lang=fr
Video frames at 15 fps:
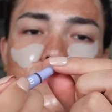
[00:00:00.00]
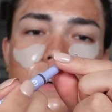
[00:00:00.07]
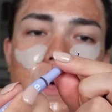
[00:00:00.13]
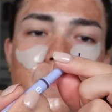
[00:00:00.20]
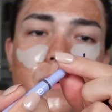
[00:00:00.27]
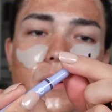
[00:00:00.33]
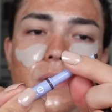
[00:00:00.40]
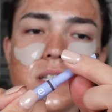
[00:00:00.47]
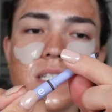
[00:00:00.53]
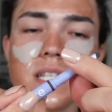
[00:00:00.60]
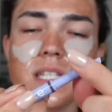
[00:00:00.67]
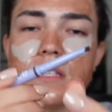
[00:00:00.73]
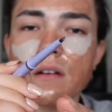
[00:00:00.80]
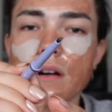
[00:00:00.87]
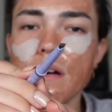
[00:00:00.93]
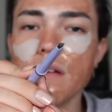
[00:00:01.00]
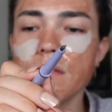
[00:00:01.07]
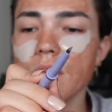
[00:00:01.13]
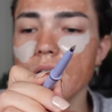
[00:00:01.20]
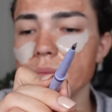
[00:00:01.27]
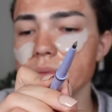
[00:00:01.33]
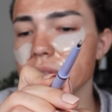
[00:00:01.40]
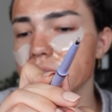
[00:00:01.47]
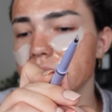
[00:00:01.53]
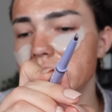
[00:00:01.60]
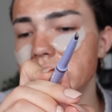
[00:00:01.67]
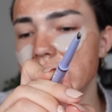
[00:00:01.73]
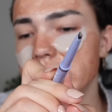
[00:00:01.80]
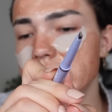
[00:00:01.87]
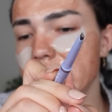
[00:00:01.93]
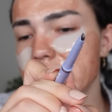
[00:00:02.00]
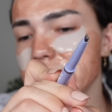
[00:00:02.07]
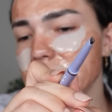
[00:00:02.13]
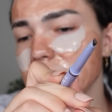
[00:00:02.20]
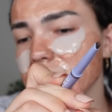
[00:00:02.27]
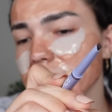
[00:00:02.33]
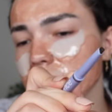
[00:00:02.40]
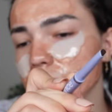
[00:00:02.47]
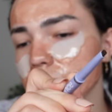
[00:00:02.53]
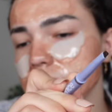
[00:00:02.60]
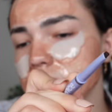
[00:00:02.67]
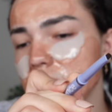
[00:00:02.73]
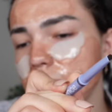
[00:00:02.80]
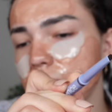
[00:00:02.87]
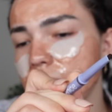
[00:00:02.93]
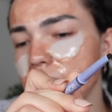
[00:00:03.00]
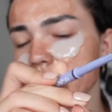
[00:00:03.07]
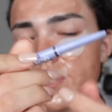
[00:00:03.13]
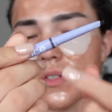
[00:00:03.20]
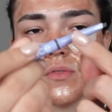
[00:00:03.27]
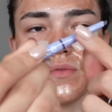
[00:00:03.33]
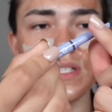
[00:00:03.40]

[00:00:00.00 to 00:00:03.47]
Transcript: Voilà pourquoi j'ai dit oh non, parce que je déteste les crayons aussi épais, genre je